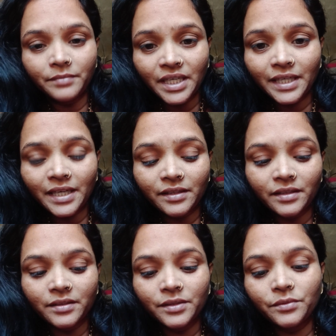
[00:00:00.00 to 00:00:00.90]
मैं क्या
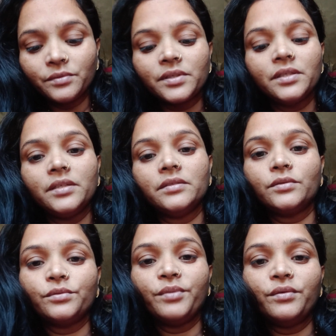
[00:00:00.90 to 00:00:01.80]
करती हूँ कि
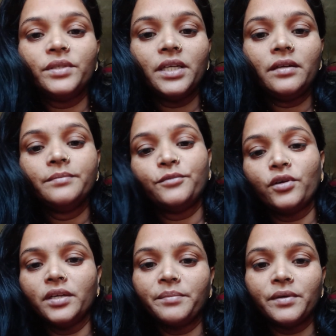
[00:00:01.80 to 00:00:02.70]
सुबह उठे
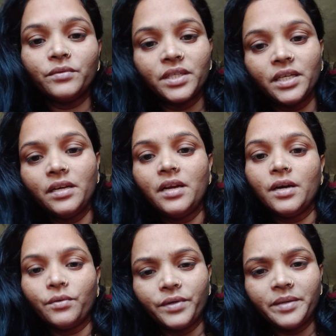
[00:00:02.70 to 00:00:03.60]
मॉर्निंग में उठे
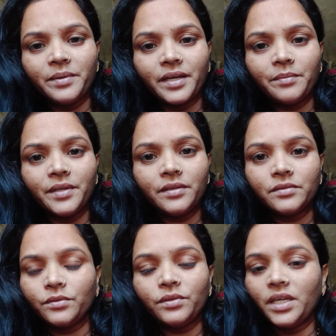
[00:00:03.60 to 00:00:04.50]
उठे बराबर
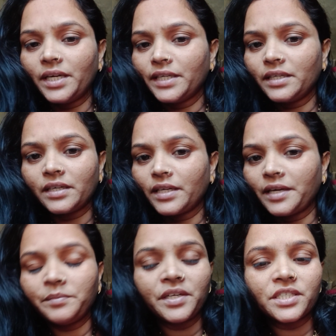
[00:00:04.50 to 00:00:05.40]
कुल्ला नहीं करना
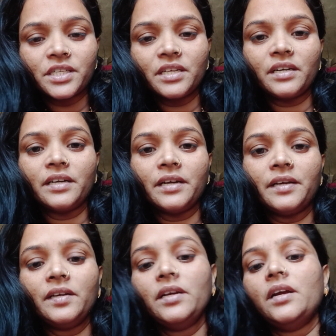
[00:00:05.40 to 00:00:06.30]
है ब्रश नहीं करना
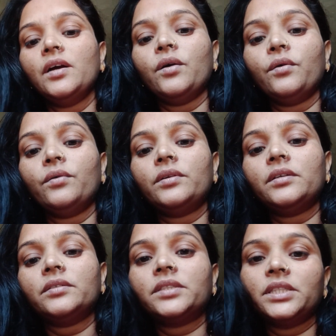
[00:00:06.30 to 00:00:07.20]
है
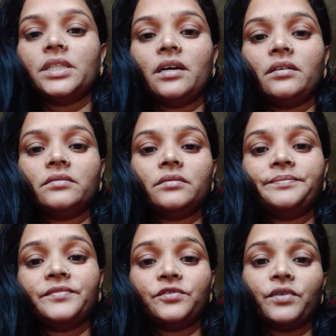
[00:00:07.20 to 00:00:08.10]
और सीधा
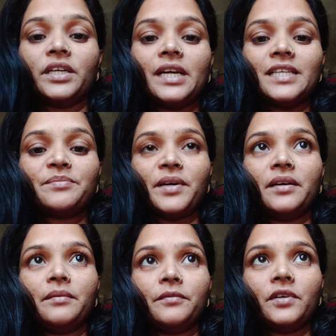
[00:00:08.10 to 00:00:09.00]
वन ग्लास
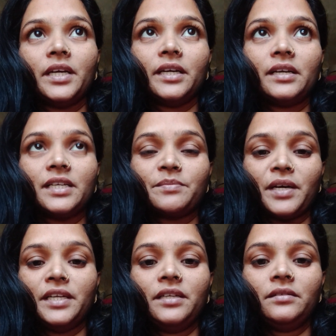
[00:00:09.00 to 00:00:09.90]
एक ग्लास
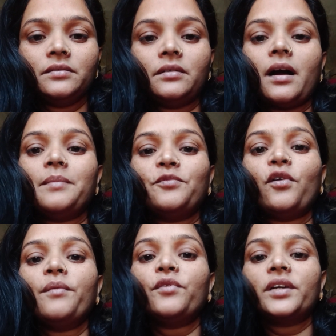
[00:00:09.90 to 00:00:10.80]
पानी आप
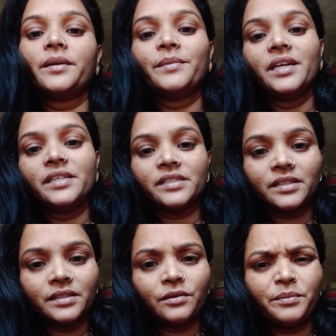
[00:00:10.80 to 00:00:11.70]
वार्म वाटर भी ले
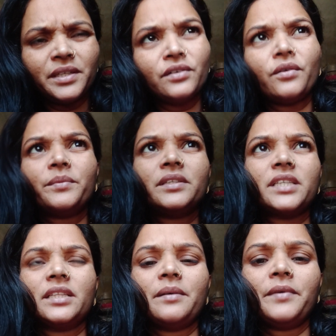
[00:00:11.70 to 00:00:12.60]
सकते हो मैं नॉर्मल
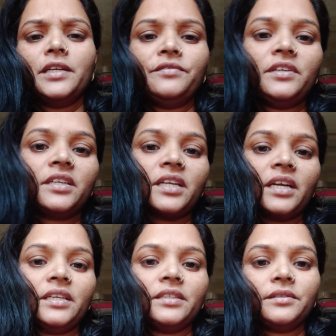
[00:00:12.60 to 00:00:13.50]
सादा पानी फ़िल्टर
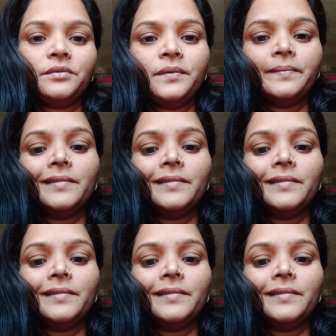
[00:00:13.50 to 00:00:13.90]
का लेती हूँ